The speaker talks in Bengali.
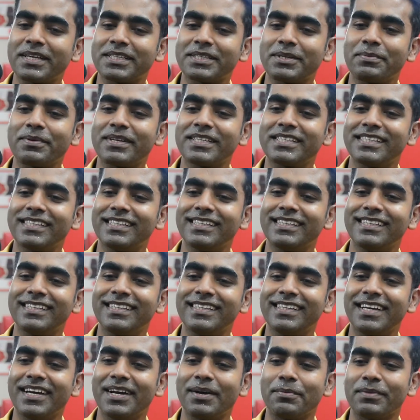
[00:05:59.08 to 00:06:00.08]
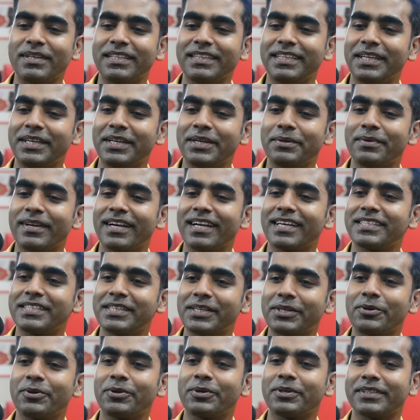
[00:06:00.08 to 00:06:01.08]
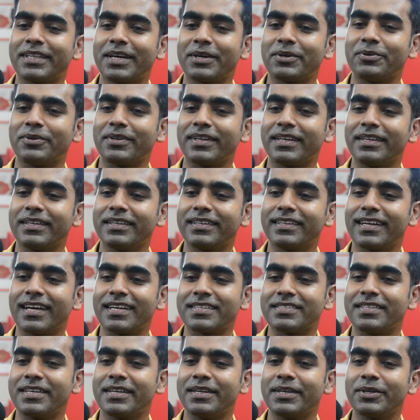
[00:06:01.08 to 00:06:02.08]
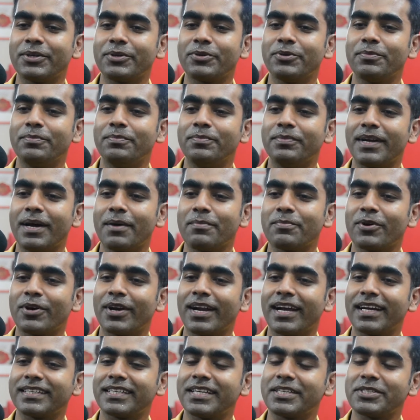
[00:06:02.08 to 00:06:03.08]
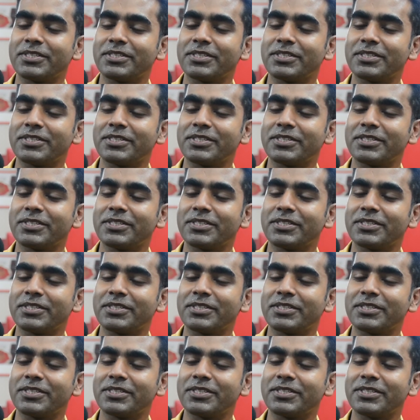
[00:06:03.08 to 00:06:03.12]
পাশাপাশি আমি দিনের বেলায় শিক্ষকতা করি রাজধানীর খুব নাম করা একটা